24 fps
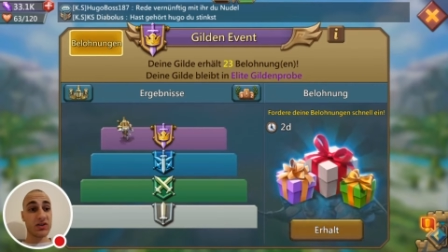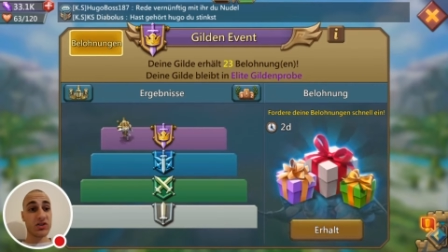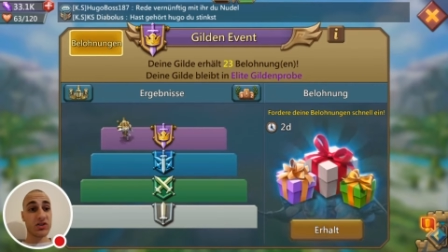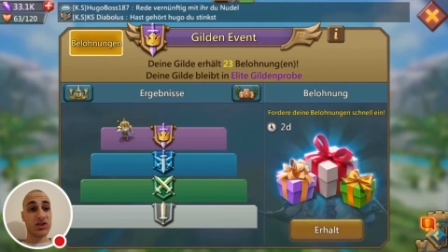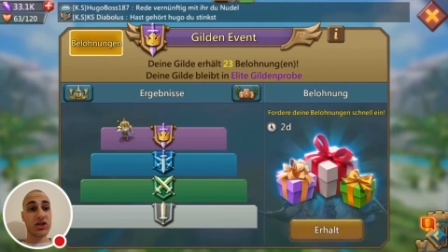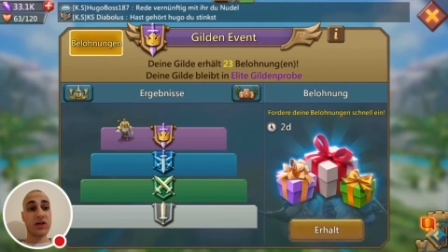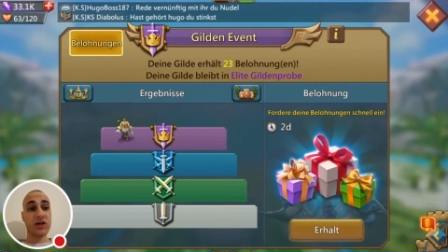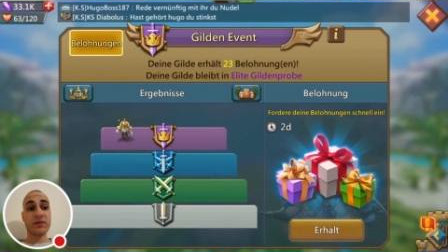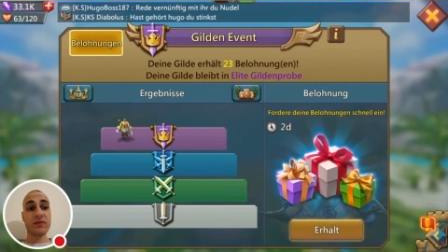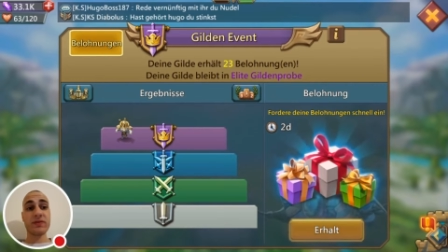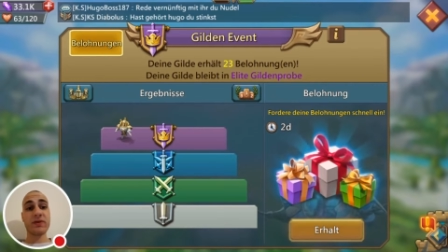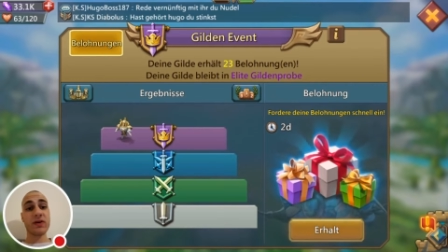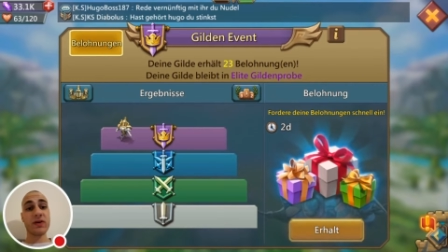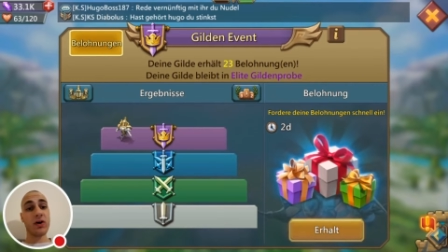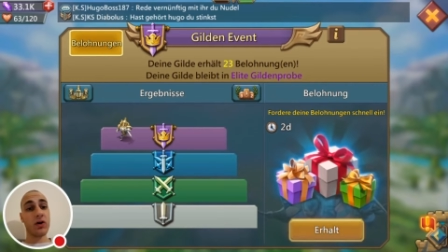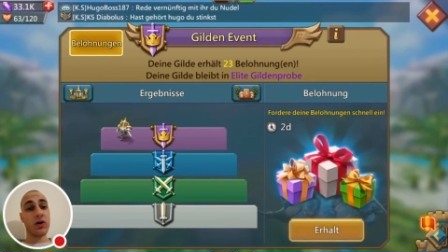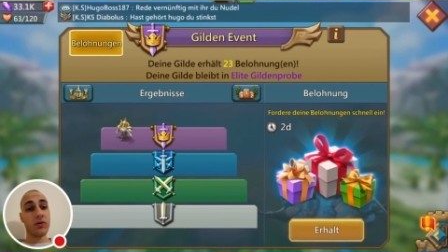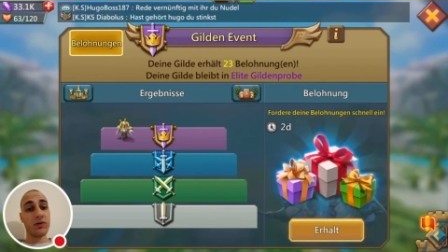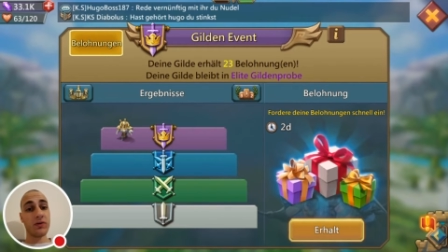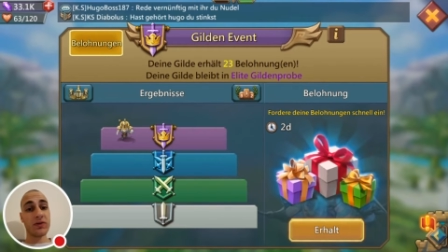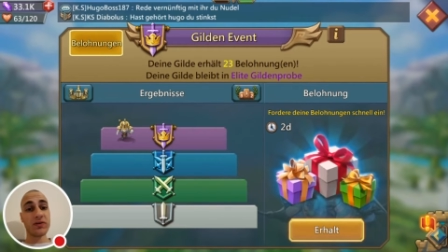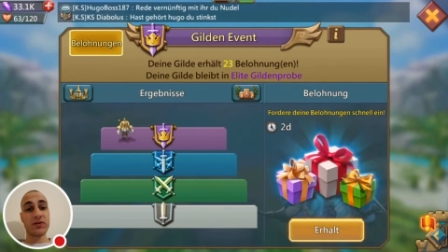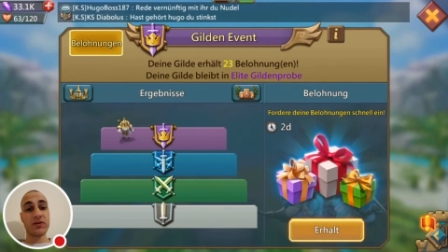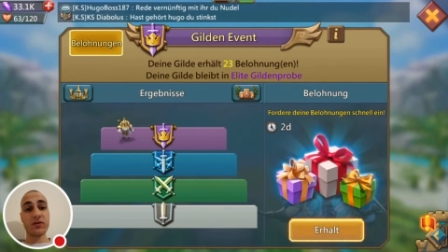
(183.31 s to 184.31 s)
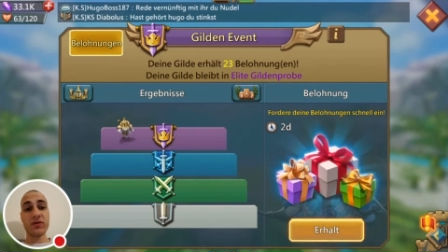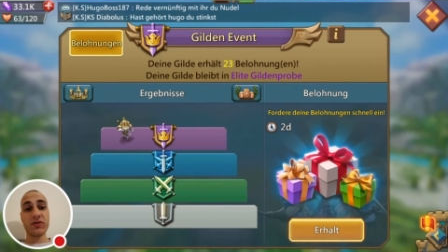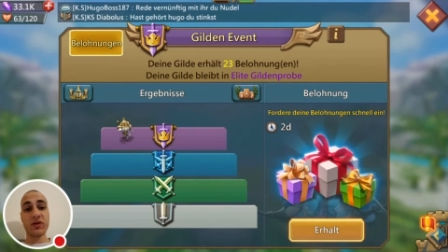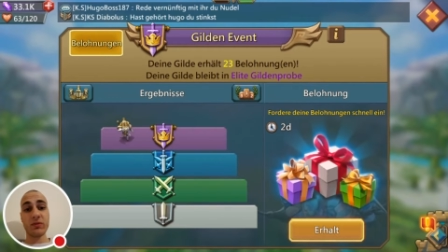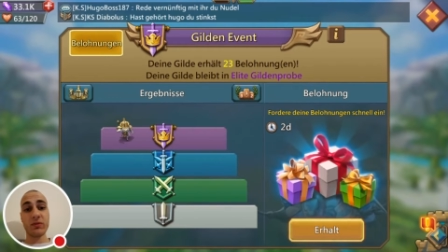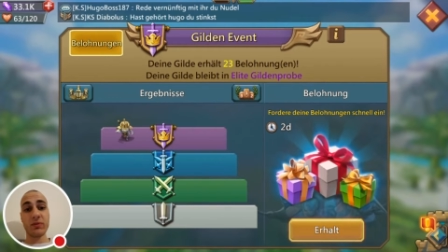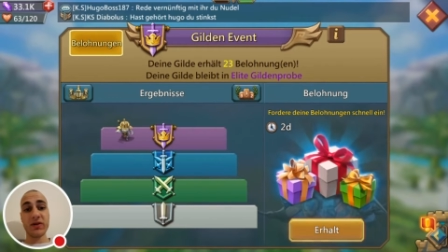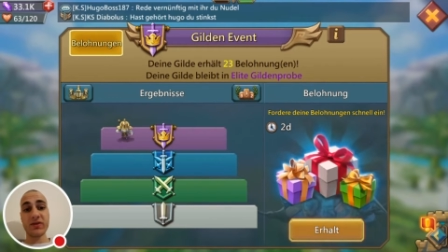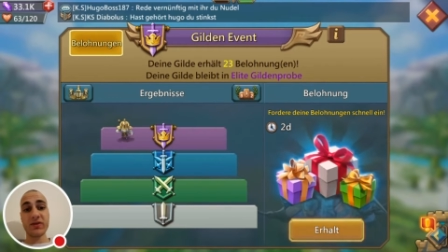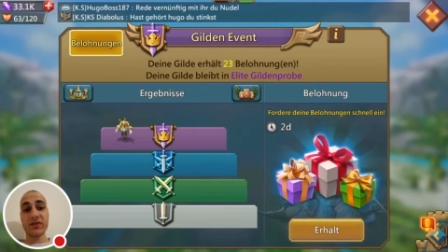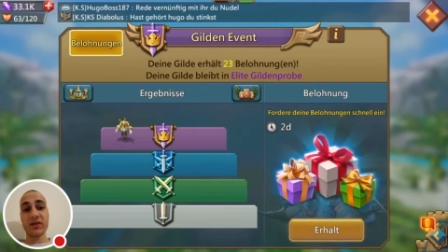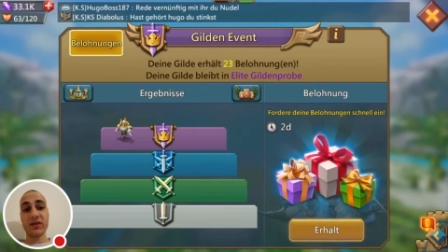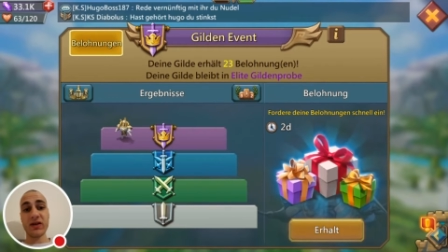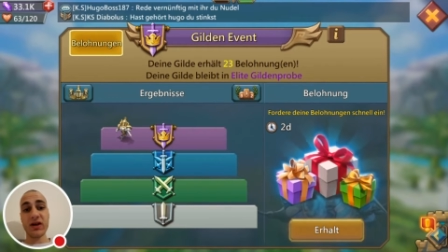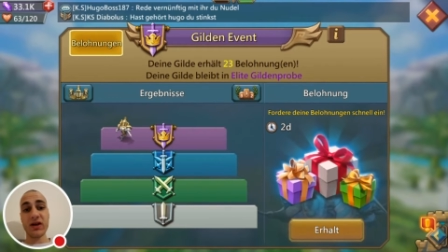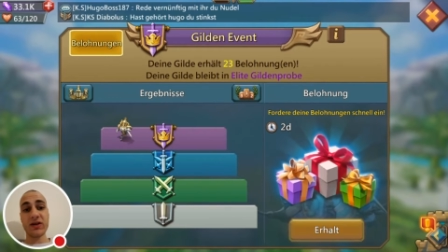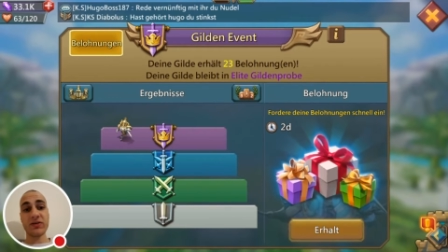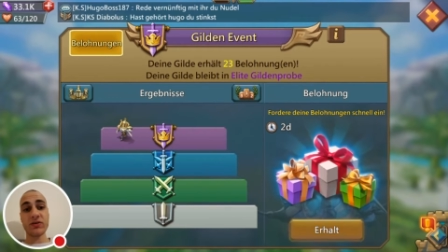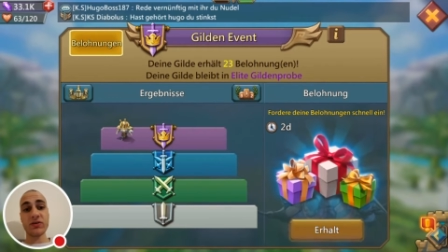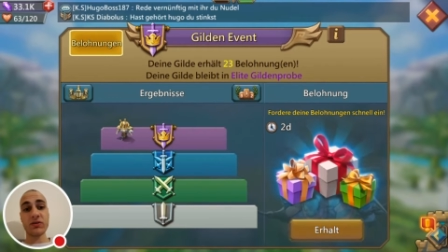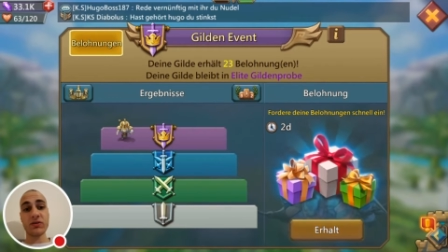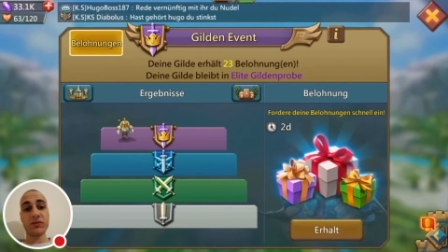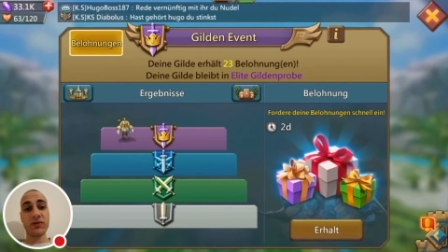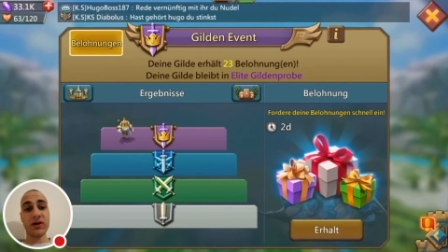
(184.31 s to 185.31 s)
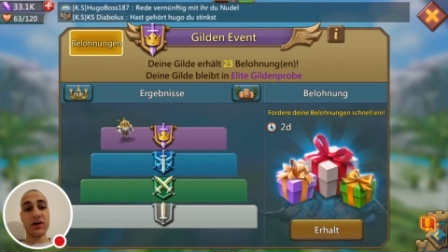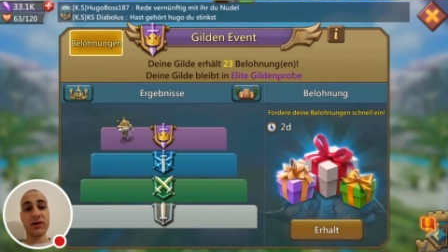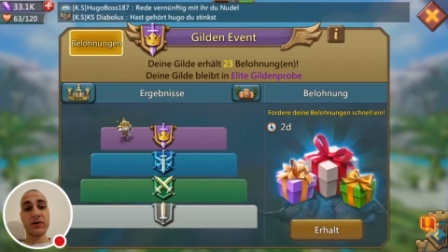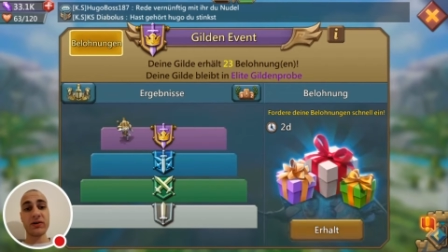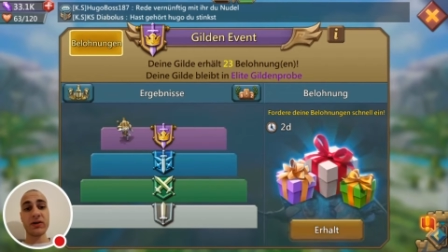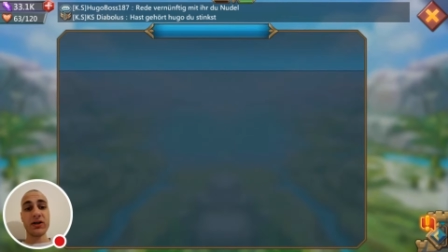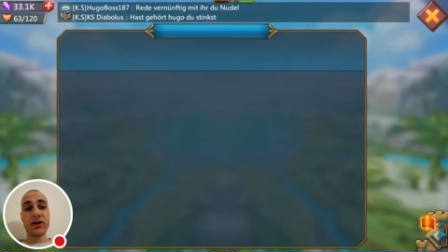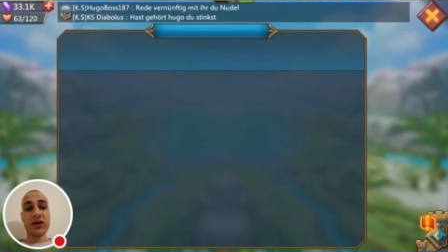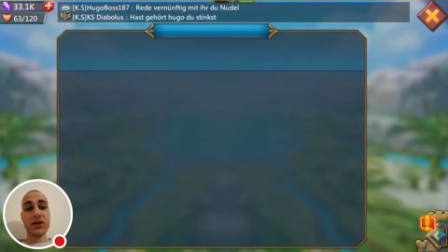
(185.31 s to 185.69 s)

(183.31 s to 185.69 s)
geschafft, auch wenn es unsere beste Leistung war.